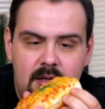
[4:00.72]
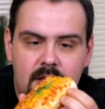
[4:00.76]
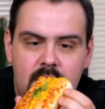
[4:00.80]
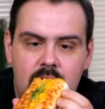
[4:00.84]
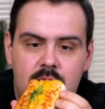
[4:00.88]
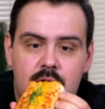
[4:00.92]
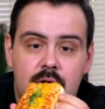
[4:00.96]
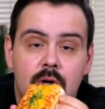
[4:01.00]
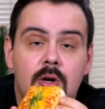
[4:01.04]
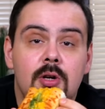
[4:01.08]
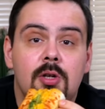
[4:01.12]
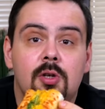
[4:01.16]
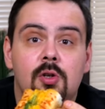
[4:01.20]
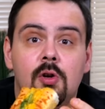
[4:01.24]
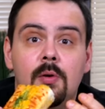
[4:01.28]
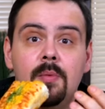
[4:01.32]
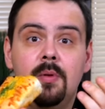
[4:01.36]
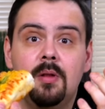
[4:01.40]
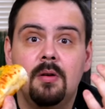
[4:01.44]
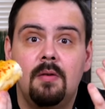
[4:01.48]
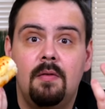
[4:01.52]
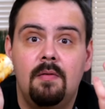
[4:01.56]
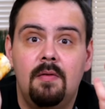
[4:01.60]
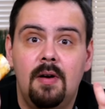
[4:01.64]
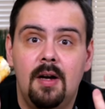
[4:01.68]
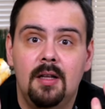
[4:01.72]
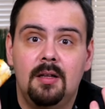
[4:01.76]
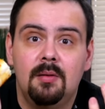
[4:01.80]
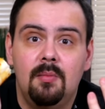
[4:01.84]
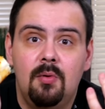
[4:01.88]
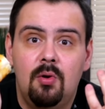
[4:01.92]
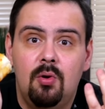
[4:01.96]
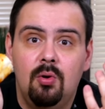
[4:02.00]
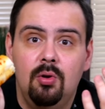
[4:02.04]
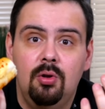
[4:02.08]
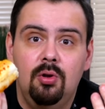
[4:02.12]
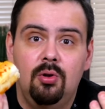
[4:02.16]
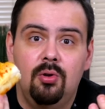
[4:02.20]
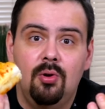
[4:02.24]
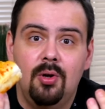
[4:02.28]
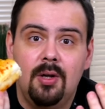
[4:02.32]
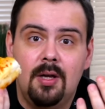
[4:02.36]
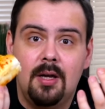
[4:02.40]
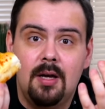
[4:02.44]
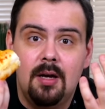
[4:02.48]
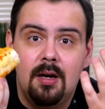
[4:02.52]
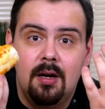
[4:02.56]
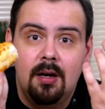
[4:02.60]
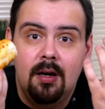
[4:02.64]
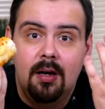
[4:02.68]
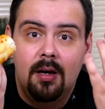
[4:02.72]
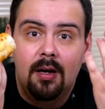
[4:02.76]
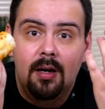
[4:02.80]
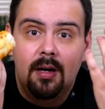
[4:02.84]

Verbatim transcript: ничего особенного в этом хот-доге